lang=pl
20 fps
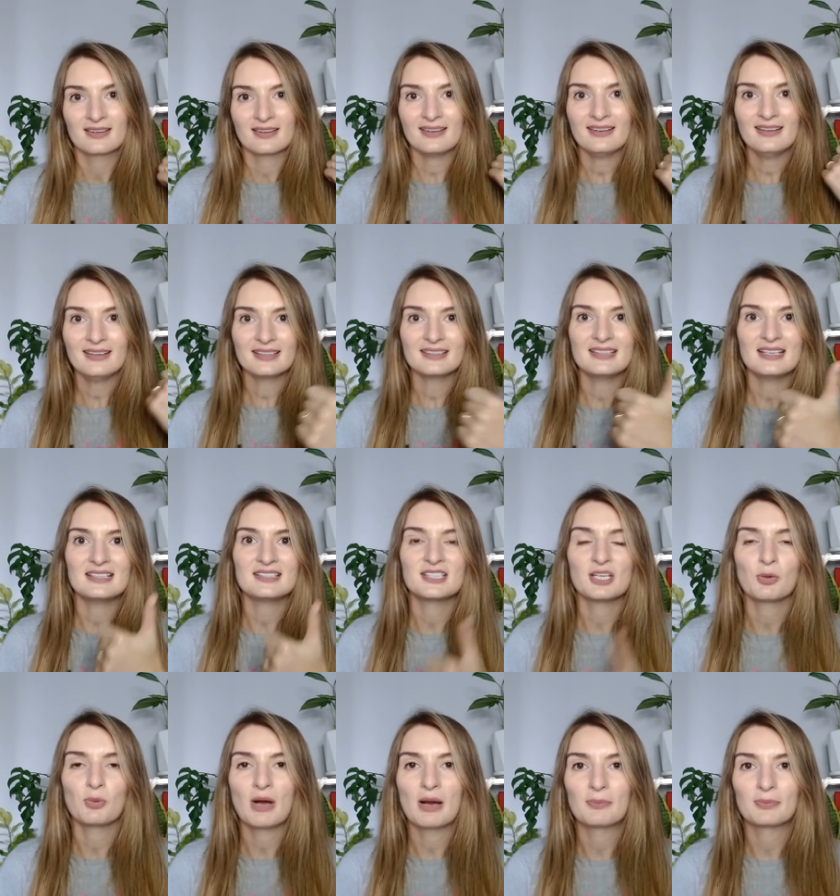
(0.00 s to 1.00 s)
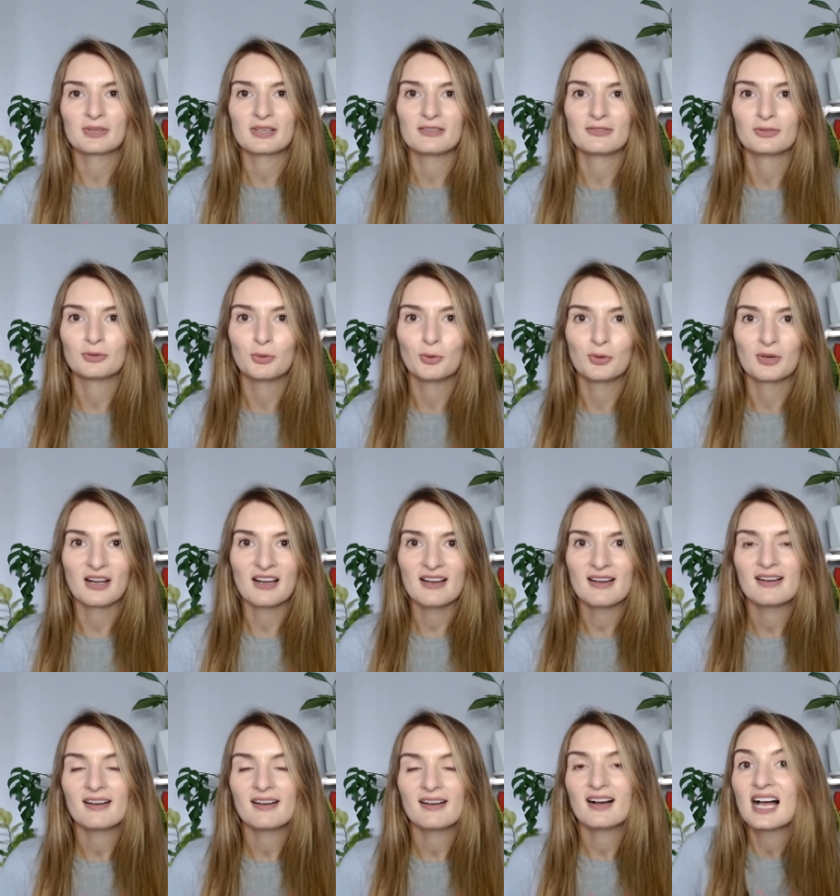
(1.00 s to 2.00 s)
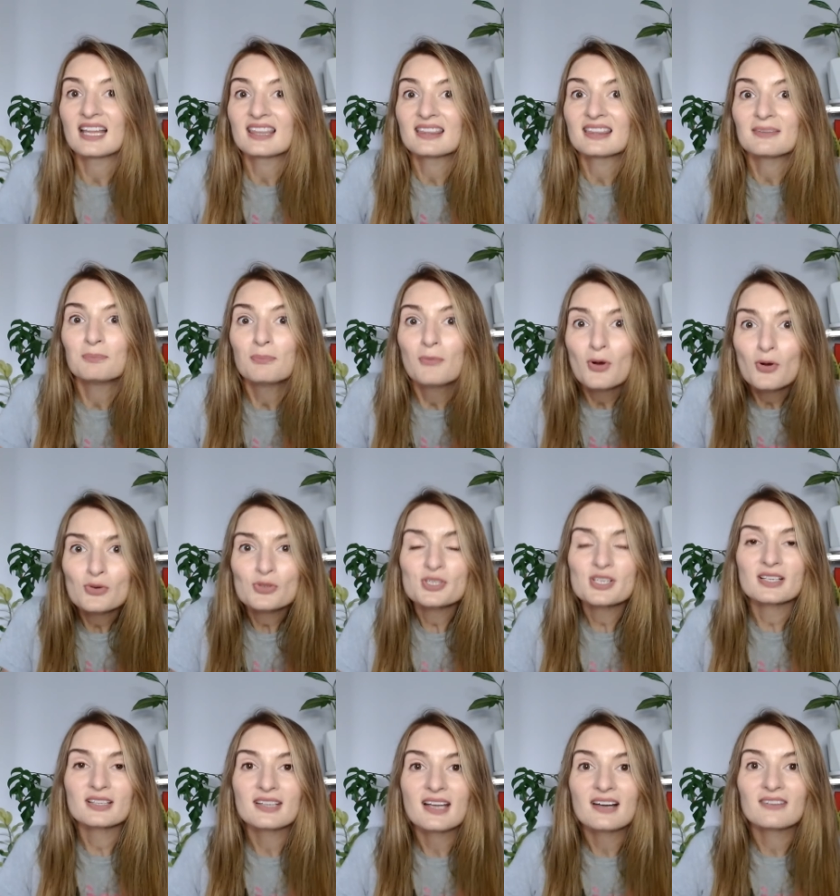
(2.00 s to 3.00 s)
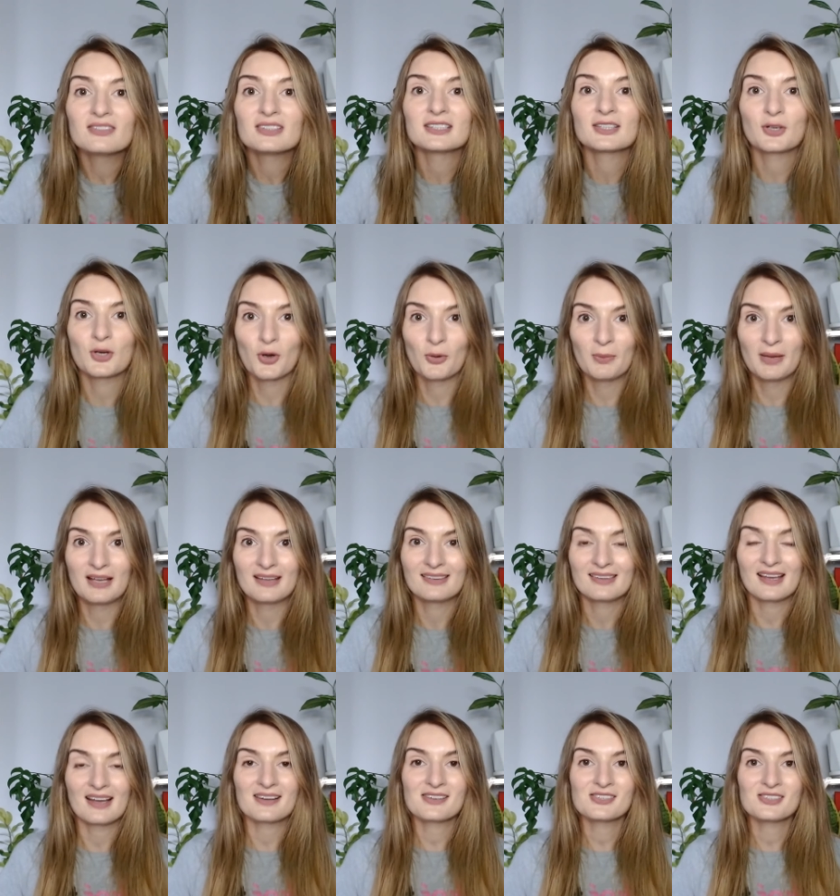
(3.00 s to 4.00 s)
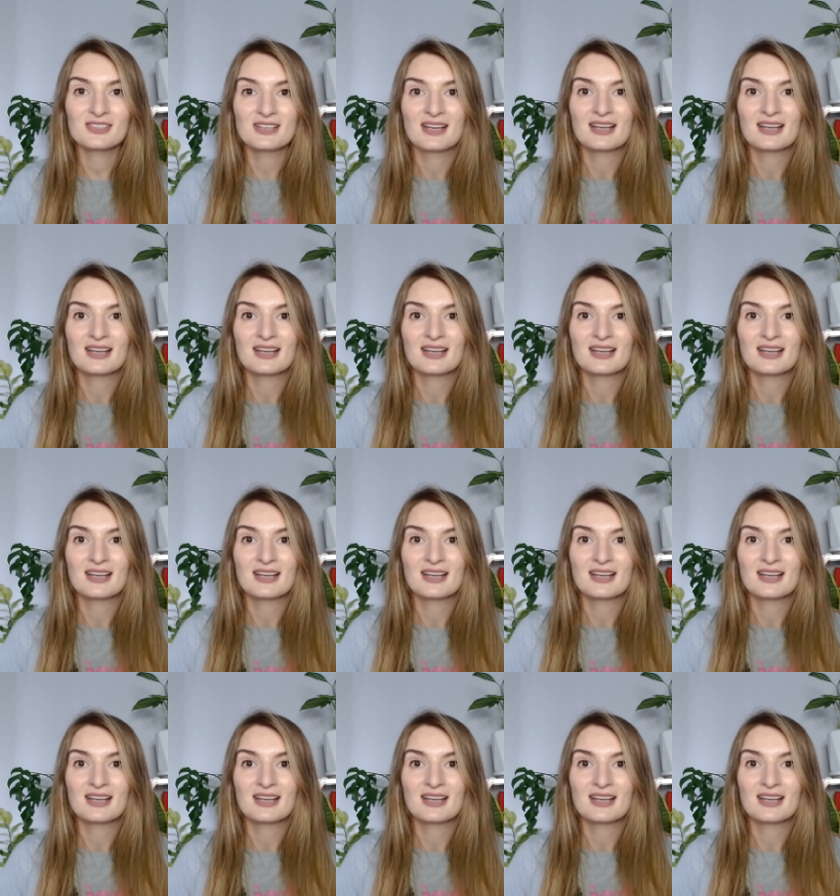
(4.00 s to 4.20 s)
kliknięcie łapki w górę, a może nawet komentarz.